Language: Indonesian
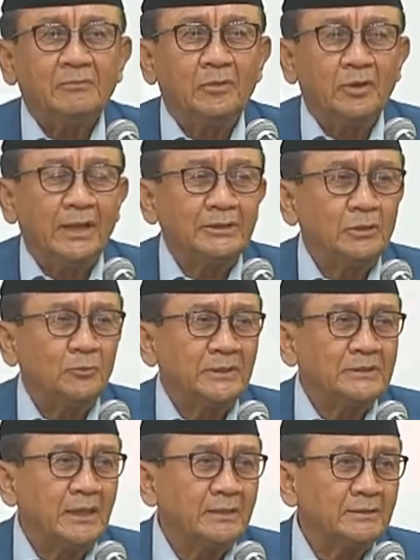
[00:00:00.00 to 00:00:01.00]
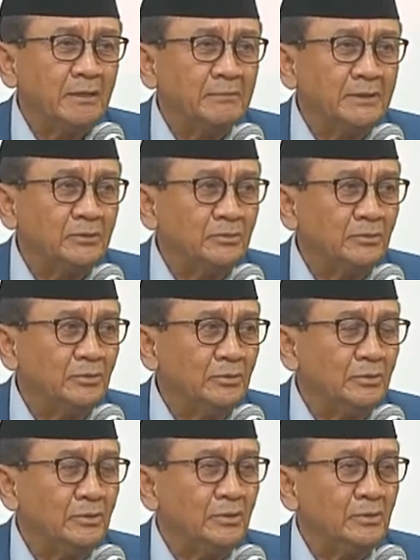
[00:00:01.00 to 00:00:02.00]
boleh tuh pasahat kami tu
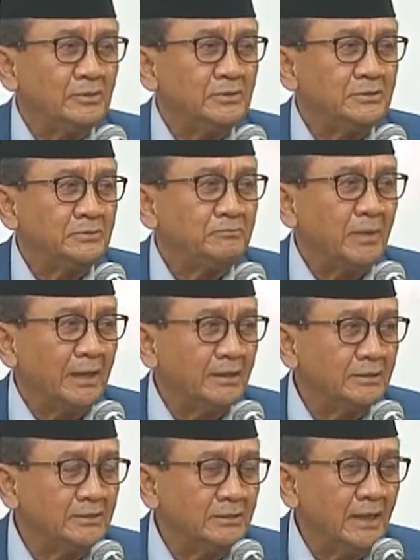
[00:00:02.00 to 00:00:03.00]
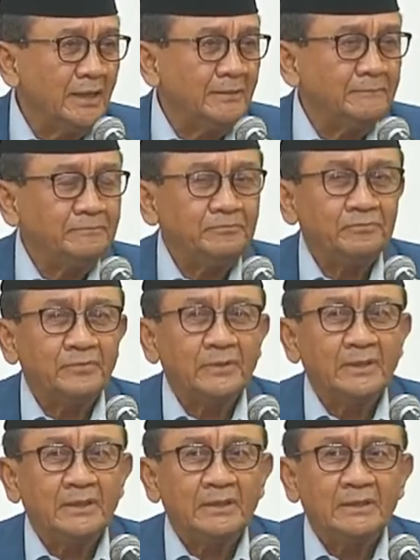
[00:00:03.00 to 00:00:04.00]
panitia
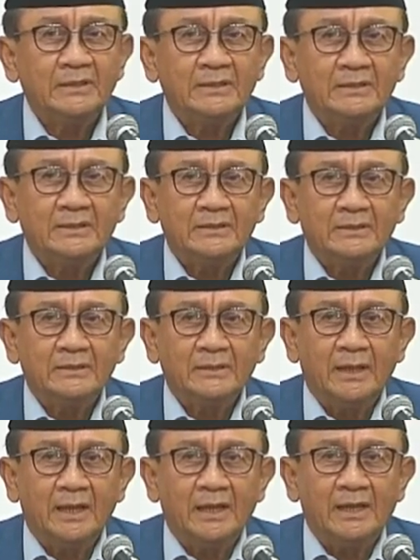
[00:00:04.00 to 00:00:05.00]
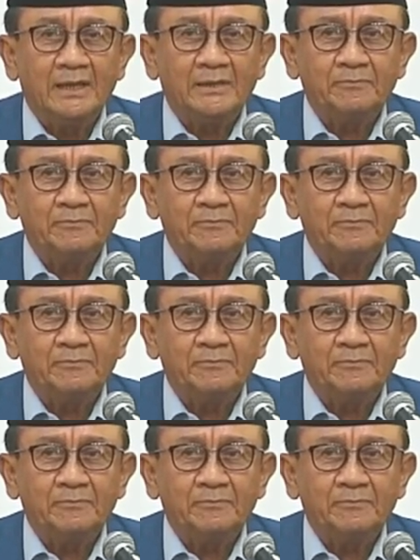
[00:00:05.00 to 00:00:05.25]
Nah